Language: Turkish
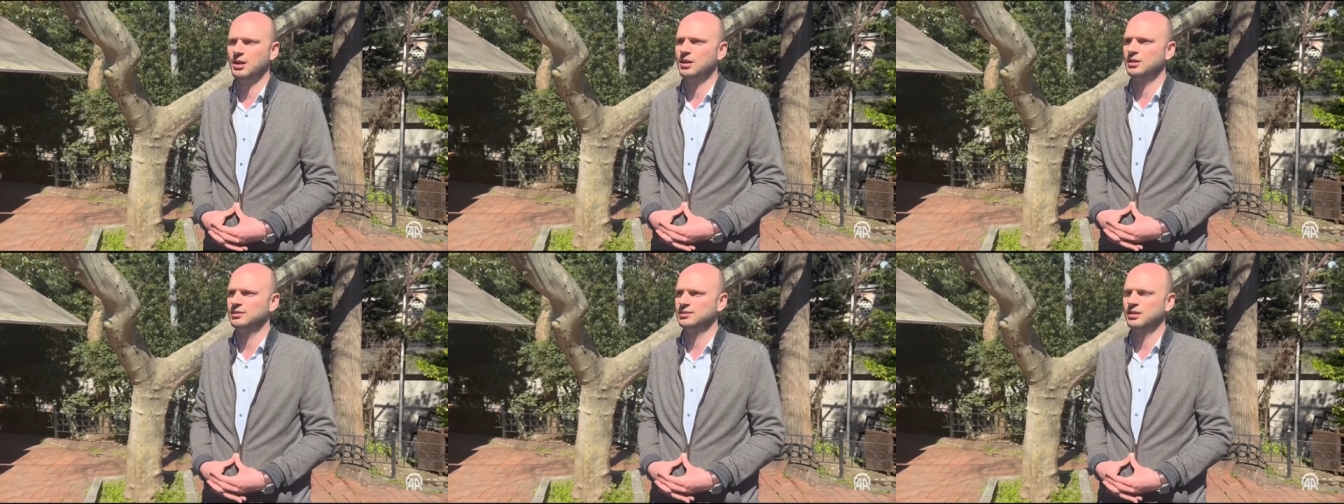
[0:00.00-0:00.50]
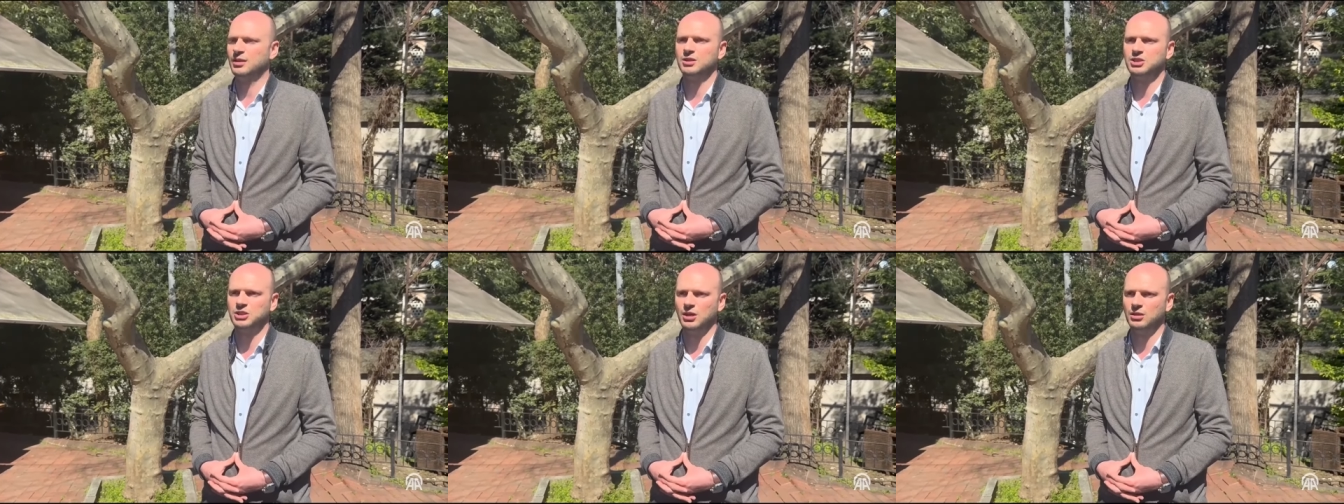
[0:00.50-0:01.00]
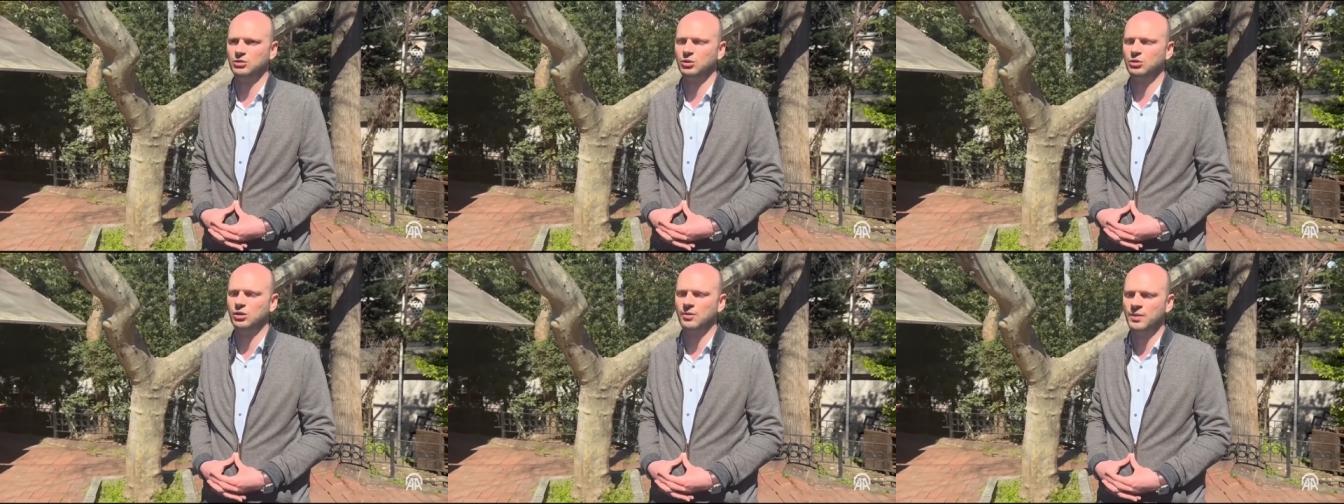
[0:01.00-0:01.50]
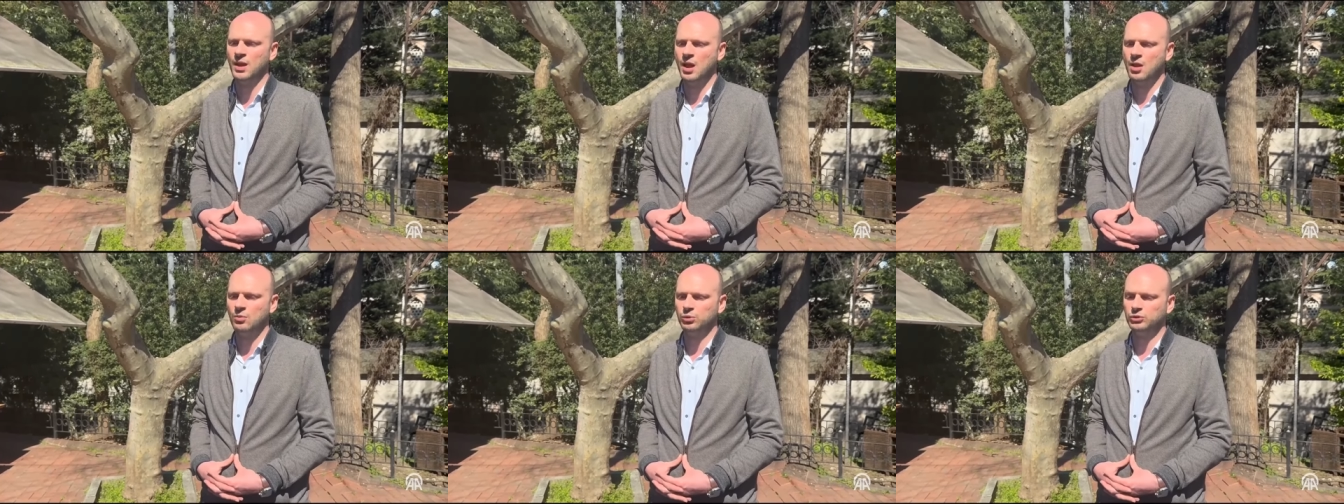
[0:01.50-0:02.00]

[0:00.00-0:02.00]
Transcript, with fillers: insanlar işe alınıyordu. Bu